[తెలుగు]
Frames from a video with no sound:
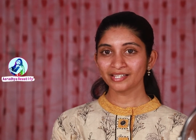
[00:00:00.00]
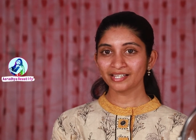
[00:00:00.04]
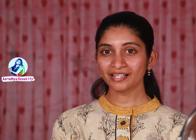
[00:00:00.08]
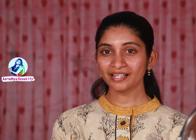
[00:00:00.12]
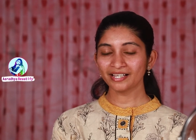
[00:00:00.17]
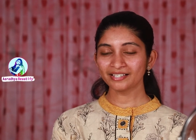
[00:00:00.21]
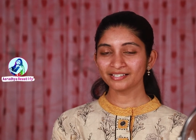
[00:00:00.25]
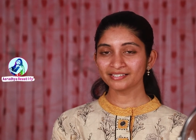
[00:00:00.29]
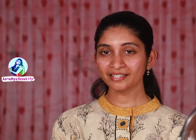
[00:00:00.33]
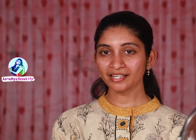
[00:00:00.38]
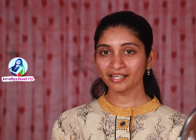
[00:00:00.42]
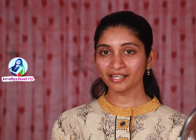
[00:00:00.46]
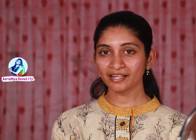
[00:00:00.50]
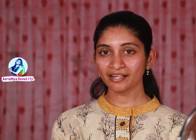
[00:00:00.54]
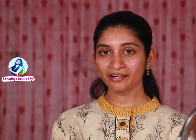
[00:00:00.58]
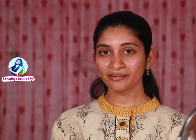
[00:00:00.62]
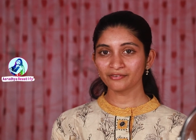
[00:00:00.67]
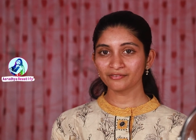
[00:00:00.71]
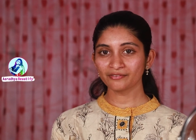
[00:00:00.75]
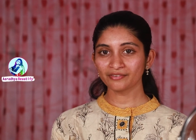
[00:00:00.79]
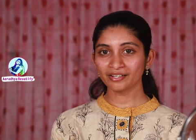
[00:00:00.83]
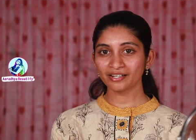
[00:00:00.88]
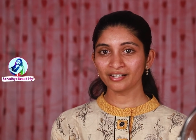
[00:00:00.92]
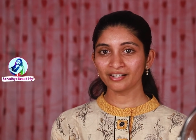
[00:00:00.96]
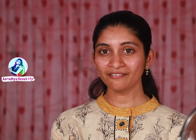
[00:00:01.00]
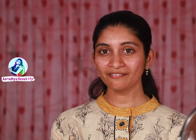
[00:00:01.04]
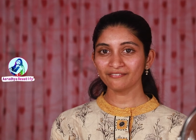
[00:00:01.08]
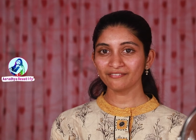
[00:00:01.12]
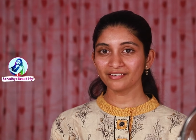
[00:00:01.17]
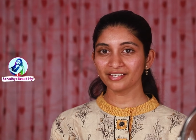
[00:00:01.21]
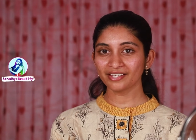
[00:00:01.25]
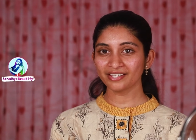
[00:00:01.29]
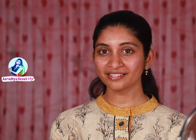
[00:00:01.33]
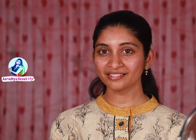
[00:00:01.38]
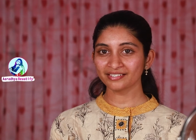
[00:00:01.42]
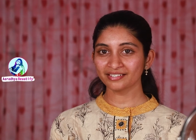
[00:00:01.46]
ఇలా చేయడం వల్ల
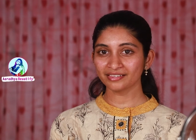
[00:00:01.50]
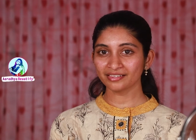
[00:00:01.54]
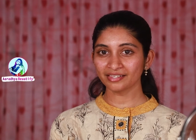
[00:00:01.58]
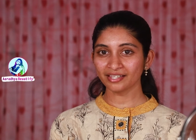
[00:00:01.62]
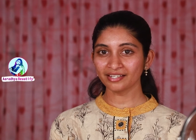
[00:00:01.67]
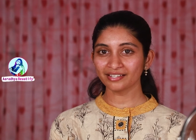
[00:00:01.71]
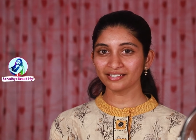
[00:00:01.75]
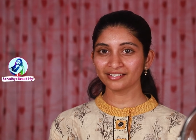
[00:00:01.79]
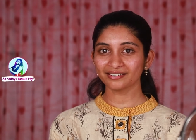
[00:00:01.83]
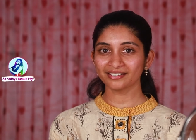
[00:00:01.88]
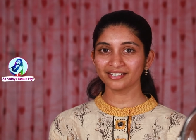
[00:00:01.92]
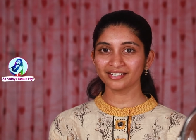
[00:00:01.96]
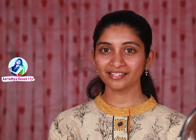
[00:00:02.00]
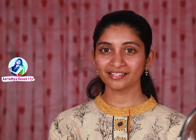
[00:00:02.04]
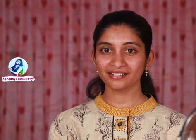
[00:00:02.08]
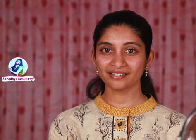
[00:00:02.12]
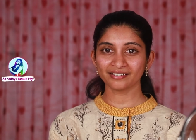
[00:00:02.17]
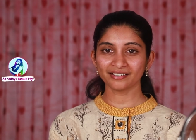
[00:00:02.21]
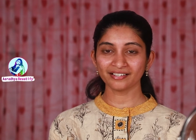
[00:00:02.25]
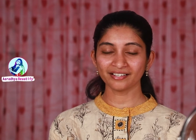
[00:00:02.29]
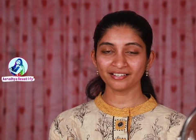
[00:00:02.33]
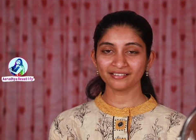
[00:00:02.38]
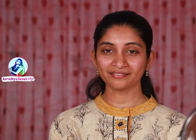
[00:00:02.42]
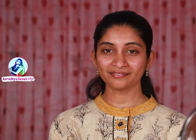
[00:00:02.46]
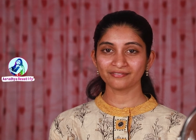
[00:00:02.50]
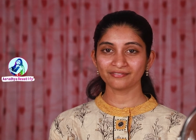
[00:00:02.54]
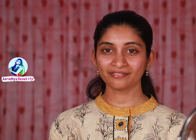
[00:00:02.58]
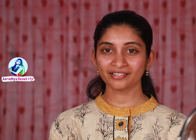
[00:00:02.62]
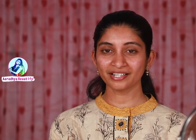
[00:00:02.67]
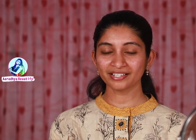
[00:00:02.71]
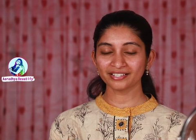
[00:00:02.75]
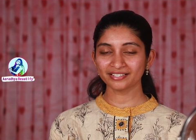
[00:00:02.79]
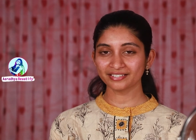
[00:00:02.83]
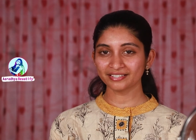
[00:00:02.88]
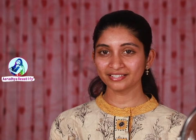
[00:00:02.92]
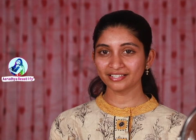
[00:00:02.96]
ఫేస్ అంతా నీట్గా
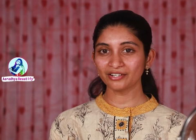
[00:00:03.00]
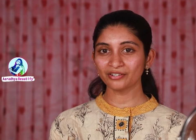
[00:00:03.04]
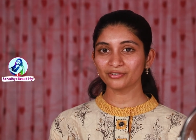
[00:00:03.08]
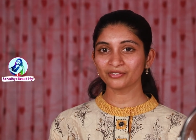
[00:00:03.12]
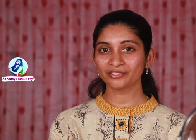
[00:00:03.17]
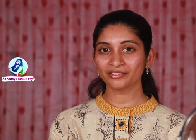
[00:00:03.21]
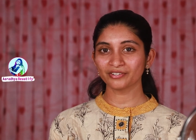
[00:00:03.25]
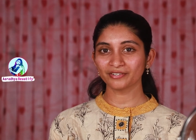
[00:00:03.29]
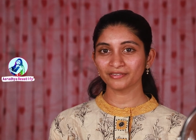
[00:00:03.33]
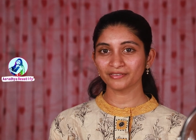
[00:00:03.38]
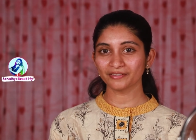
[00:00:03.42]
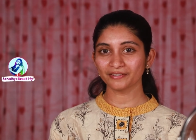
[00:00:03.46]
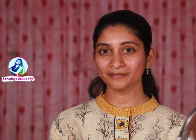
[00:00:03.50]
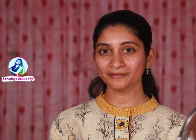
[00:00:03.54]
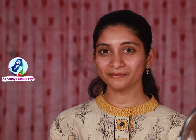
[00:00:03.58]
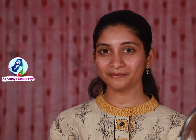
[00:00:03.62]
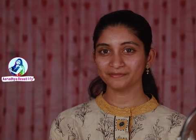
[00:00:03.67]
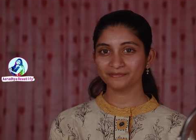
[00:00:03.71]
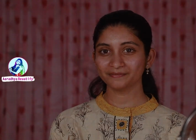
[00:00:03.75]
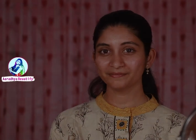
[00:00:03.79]
ఫ్రెష్గా ఉంటుంది